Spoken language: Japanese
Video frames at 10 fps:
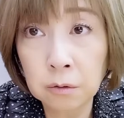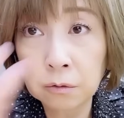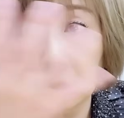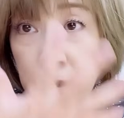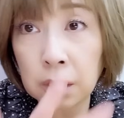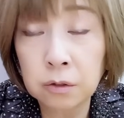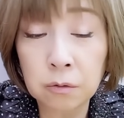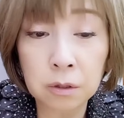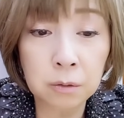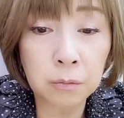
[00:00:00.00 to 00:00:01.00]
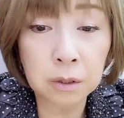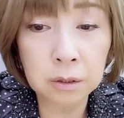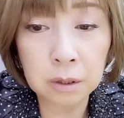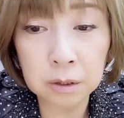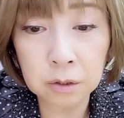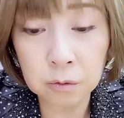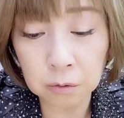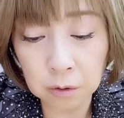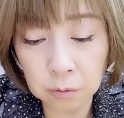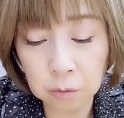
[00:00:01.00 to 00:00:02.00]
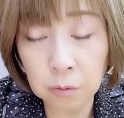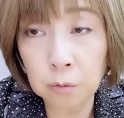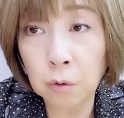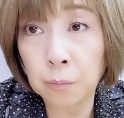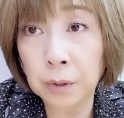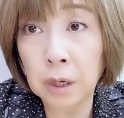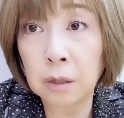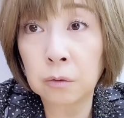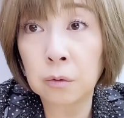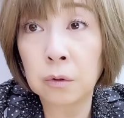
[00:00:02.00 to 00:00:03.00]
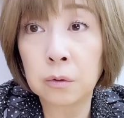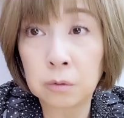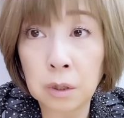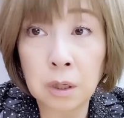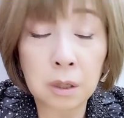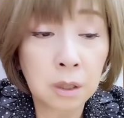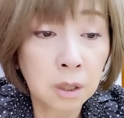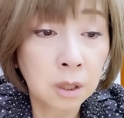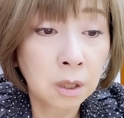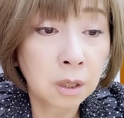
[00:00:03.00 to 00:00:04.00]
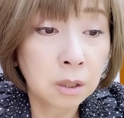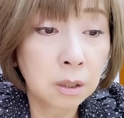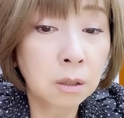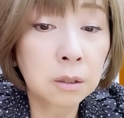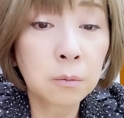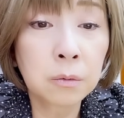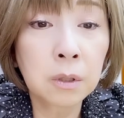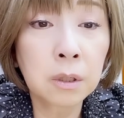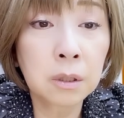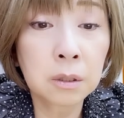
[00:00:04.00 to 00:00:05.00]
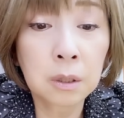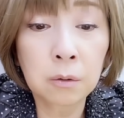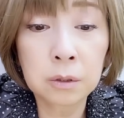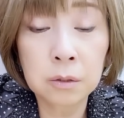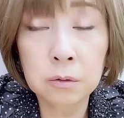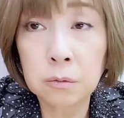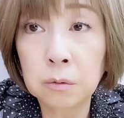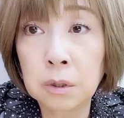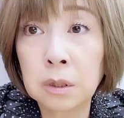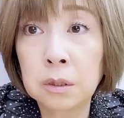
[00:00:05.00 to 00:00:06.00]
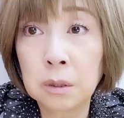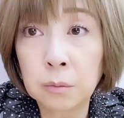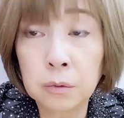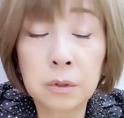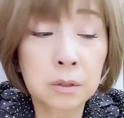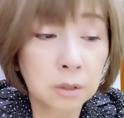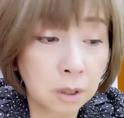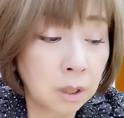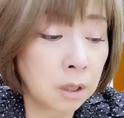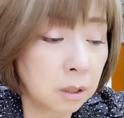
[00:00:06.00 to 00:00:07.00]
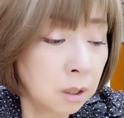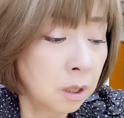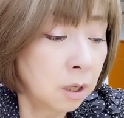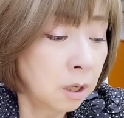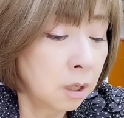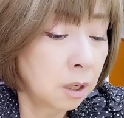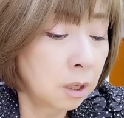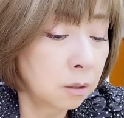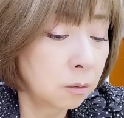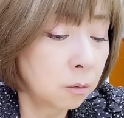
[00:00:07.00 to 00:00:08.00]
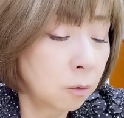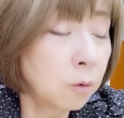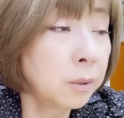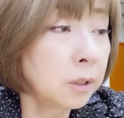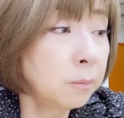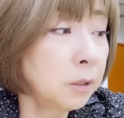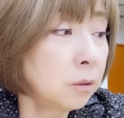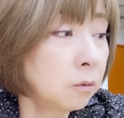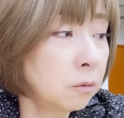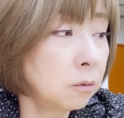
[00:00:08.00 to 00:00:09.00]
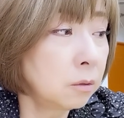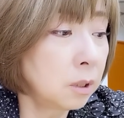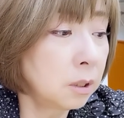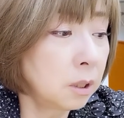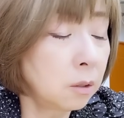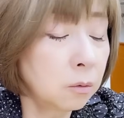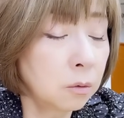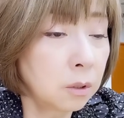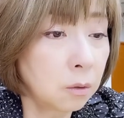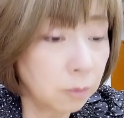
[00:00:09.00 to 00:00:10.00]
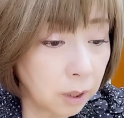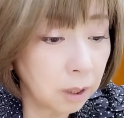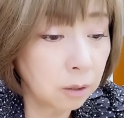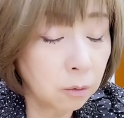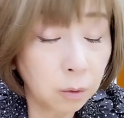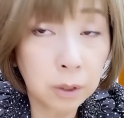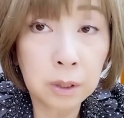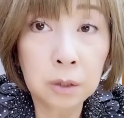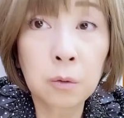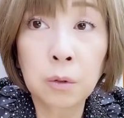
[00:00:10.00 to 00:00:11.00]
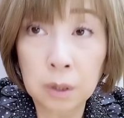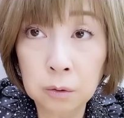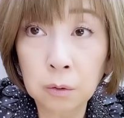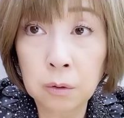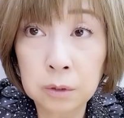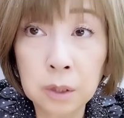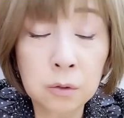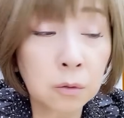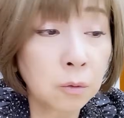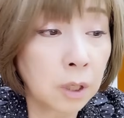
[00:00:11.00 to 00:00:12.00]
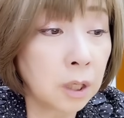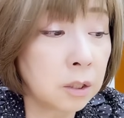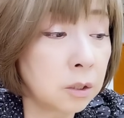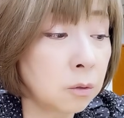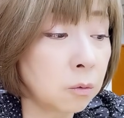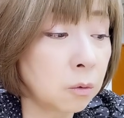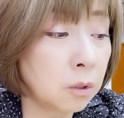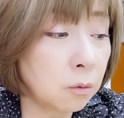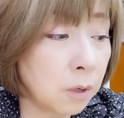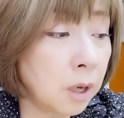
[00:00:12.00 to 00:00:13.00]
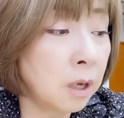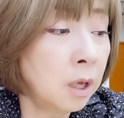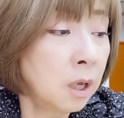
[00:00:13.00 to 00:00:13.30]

グラデーションやってもらったらいいんでしょうけど、こののぺーというね何でもない顔でずっと出てきたもんですから、大場久美子で出るときは、これでいこうかと。で、ちょっと変身のときは、